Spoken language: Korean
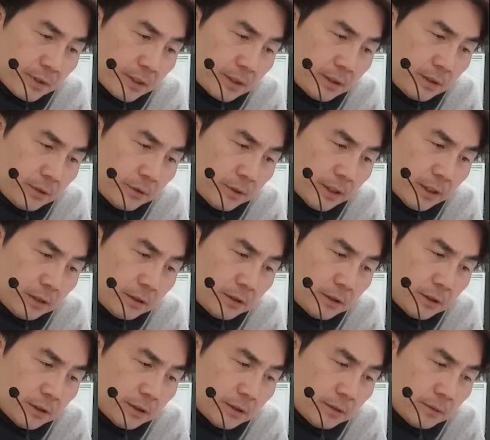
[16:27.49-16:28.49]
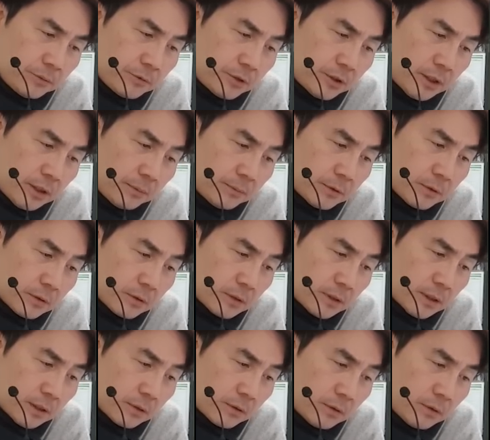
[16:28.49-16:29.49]
그리고 에너지 기업
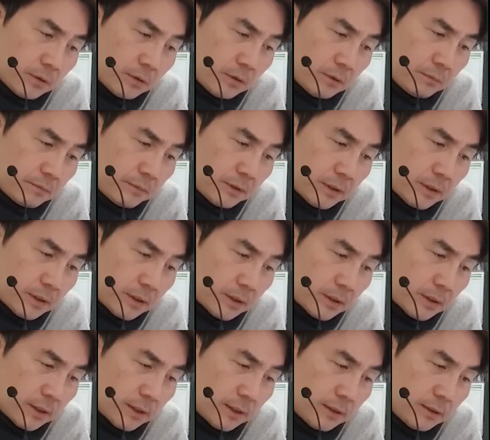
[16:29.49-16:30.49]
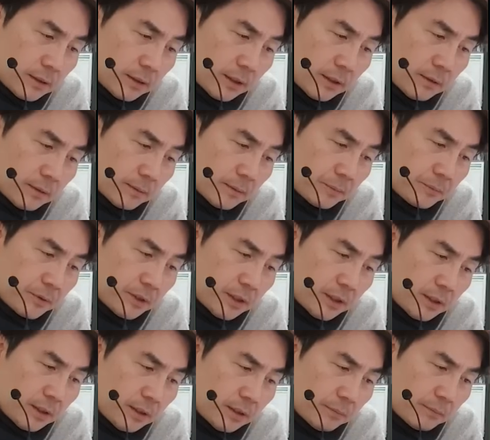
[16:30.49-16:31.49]
쉐브론하고 헬스케어
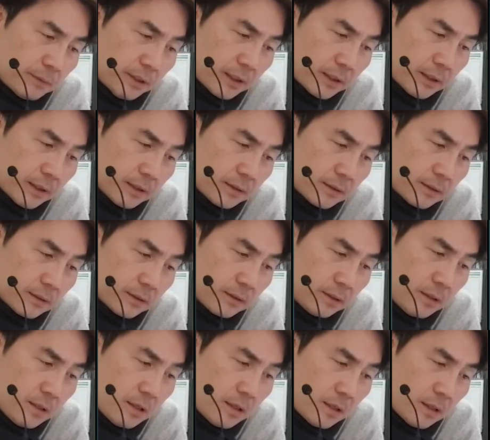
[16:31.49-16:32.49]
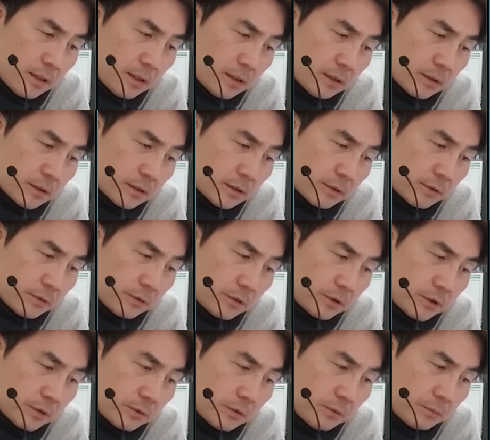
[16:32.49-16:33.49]
업체 맥케슨, 그리고
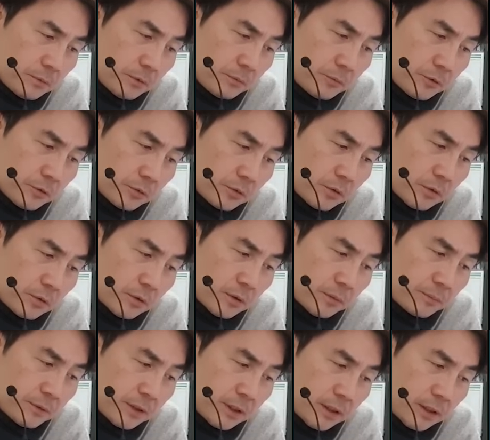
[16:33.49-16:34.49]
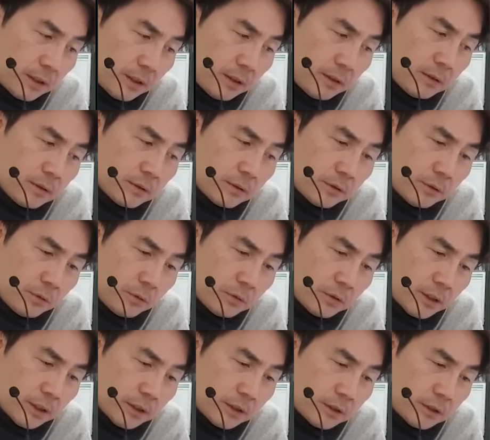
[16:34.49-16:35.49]
식료품 유통업체인
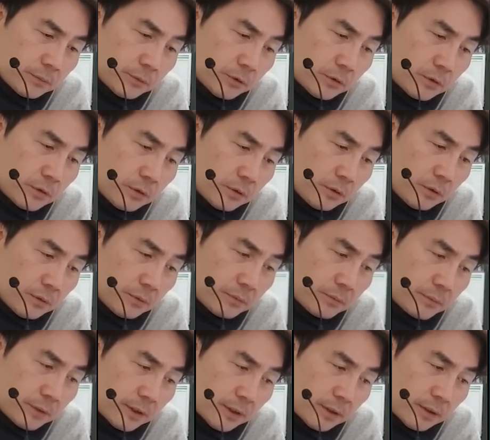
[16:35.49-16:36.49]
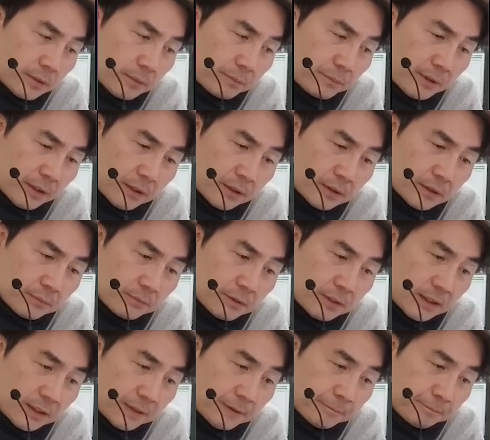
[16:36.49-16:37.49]
크로그의 지분도 예,
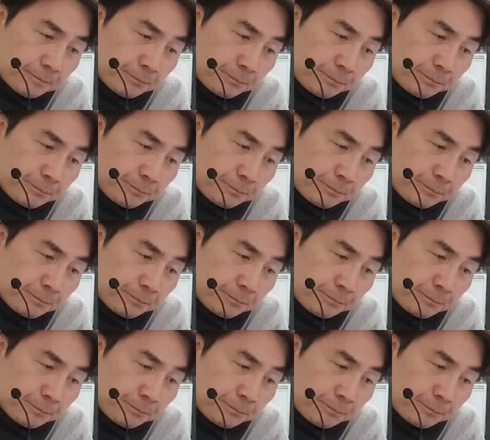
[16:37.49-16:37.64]
팔았습니다.